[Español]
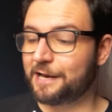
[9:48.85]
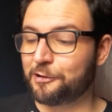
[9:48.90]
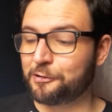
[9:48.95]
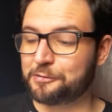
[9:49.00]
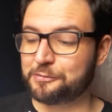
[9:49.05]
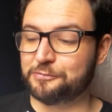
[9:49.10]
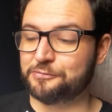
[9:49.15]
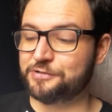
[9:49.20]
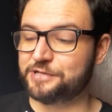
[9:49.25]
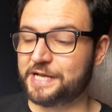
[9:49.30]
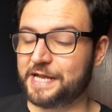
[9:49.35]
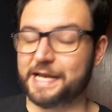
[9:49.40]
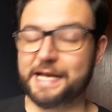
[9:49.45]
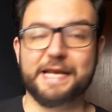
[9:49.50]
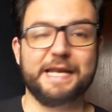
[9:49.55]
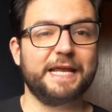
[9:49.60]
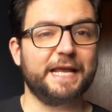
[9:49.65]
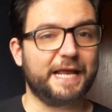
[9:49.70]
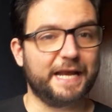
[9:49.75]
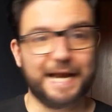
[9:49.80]
Lord
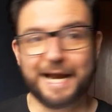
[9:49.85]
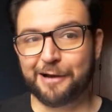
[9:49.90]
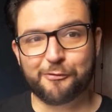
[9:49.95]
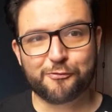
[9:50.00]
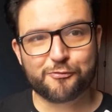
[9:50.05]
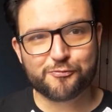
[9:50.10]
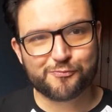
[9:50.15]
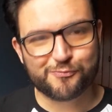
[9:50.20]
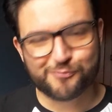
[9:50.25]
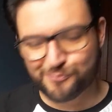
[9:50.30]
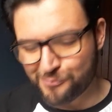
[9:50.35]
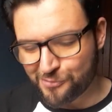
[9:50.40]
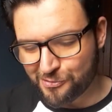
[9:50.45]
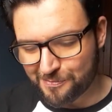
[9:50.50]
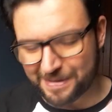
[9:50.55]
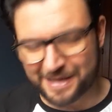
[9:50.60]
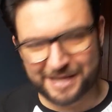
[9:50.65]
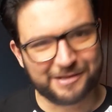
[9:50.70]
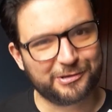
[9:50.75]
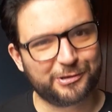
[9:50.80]
Dunsany en algún
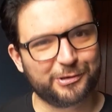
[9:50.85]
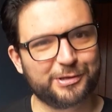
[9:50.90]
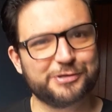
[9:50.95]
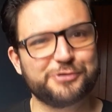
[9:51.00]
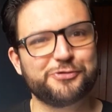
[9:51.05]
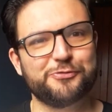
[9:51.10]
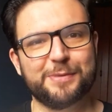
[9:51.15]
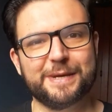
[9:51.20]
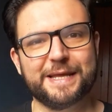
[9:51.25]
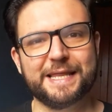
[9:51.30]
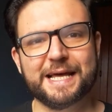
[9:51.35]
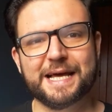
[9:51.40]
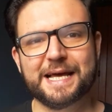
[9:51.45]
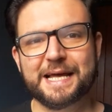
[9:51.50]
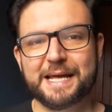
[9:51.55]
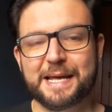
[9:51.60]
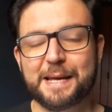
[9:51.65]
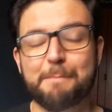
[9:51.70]
momento de su vida